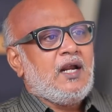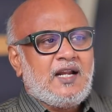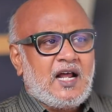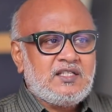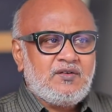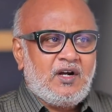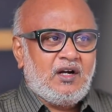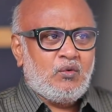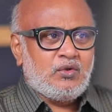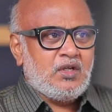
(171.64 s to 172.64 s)
ஏன் டான்சி
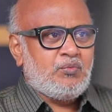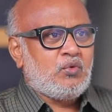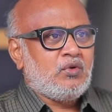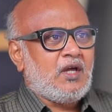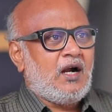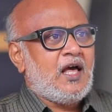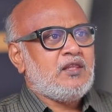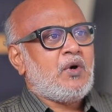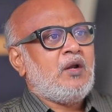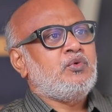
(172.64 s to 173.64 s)
வழக்கில் ஒரு தீர்ப்பு கொடுத்தாங்களே
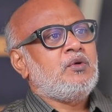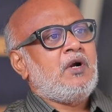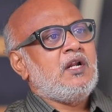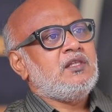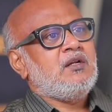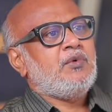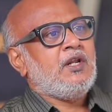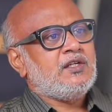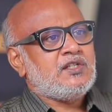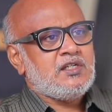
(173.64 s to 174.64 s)
அது அற்புதமான
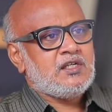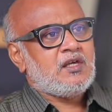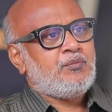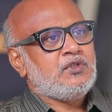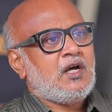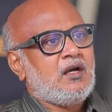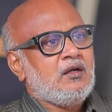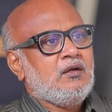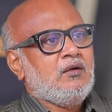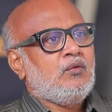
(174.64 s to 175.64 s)
தீர்ப்பு நீங்கள் செஞ்சது தப்பு தான்
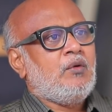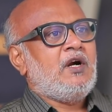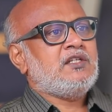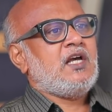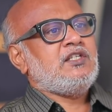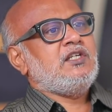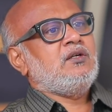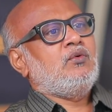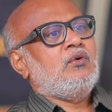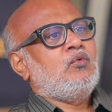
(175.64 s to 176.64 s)
உங்கள்
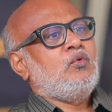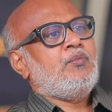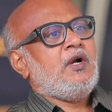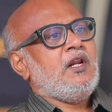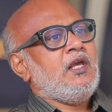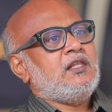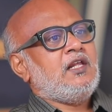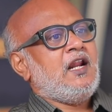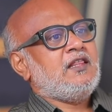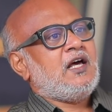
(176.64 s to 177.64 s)
மனசாட்சிக்கு உட்பட்டு நீங்கள்
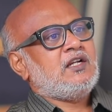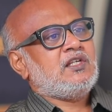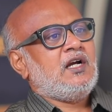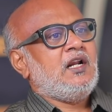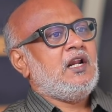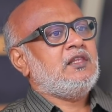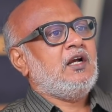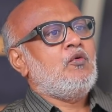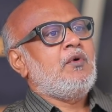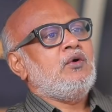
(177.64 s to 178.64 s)
அந்த நிலத்தை அரசாங்க
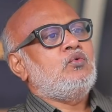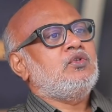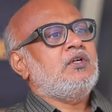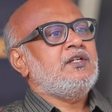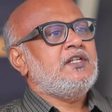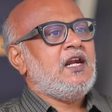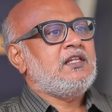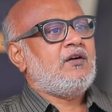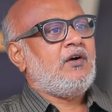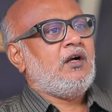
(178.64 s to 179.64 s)
நிலத்தை கவர்மெண்ட்டு கொடுத்துருக்கேன்னு
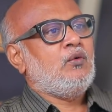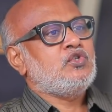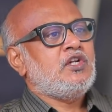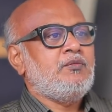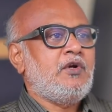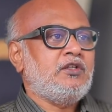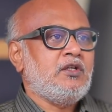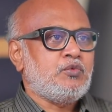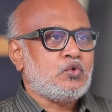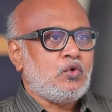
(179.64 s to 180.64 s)
ஜெயலலிதா வழக்கில் உச்சநீதிமன்ற
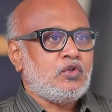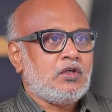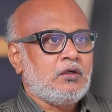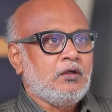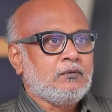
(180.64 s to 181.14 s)
தீர்ப்பு சொல்லுது